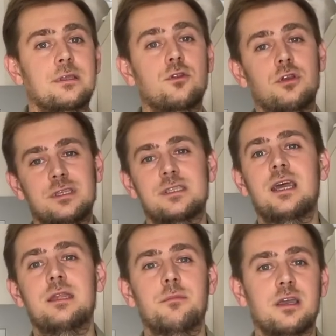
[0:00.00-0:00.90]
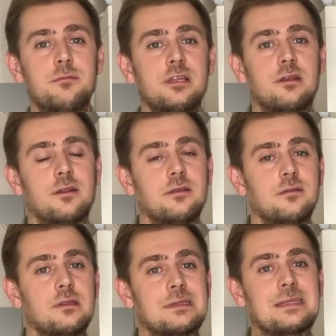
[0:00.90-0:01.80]
кто не знает, Мак Миллер
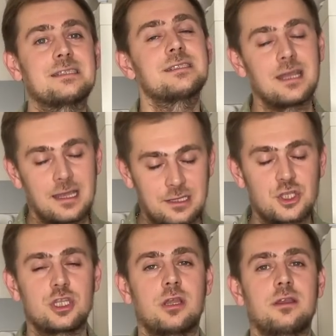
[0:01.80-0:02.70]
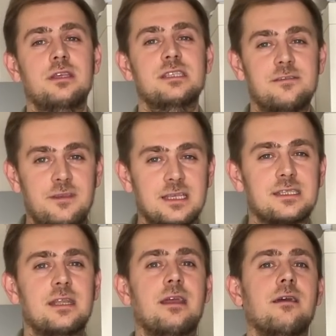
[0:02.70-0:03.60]
достаточно
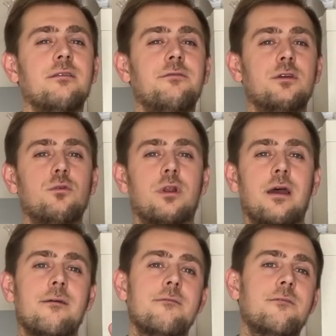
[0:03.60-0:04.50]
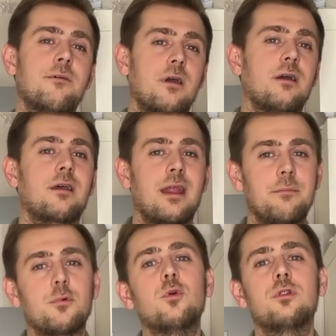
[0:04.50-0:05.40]
известная фигура в
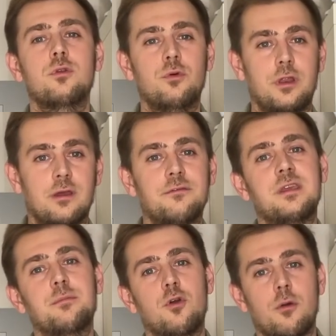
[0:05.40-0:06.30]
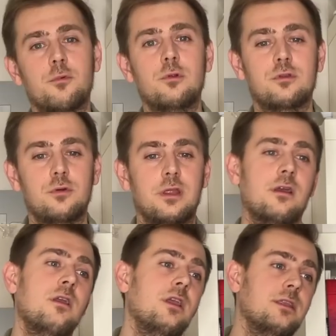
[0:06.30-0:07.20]
рэп-культуре, в хип-хоп-культуре,
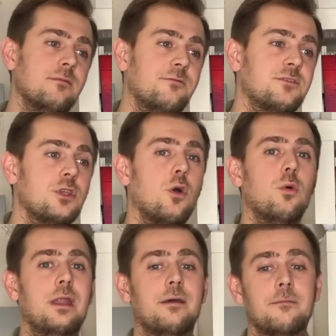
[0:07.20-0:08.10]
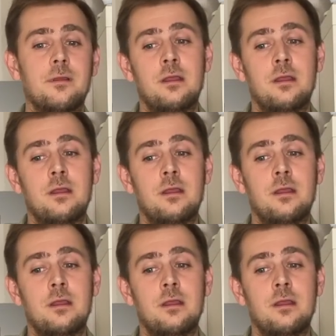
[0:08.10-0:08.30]
в соуле.